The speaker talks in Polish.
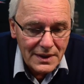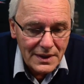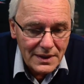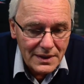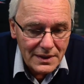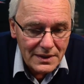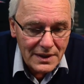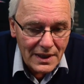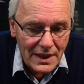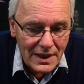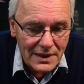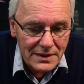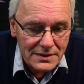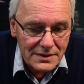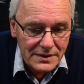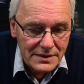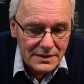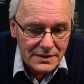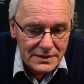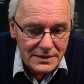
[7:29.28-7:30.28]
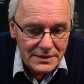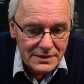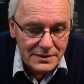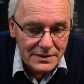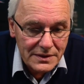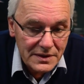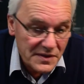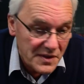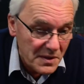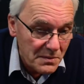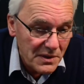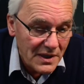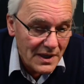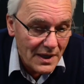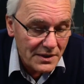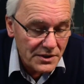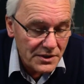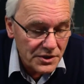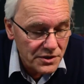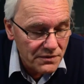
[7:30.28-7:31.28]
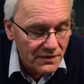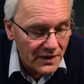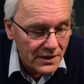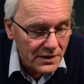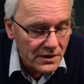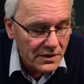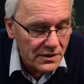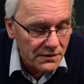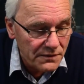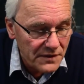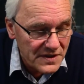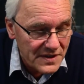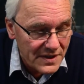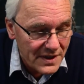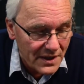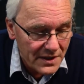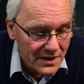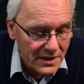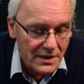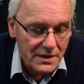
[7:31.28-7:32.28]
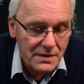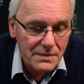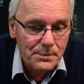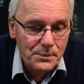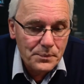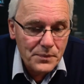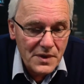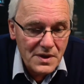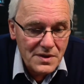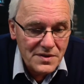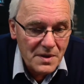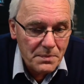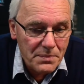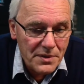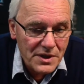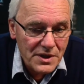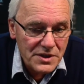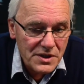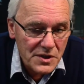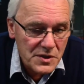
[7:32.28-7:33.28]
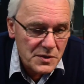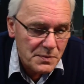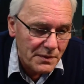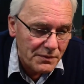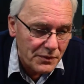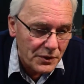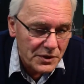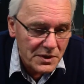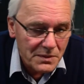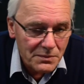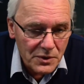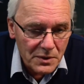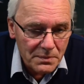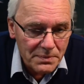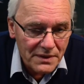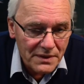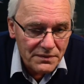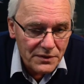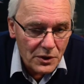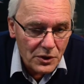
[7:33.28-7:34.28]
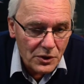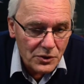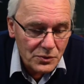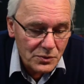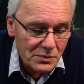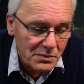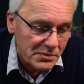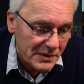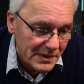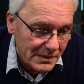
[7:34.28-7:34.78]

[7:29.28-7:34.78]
na, y, chcemy na dźwięk gwizdka je y, zapraszać z powrotem do pawilonu.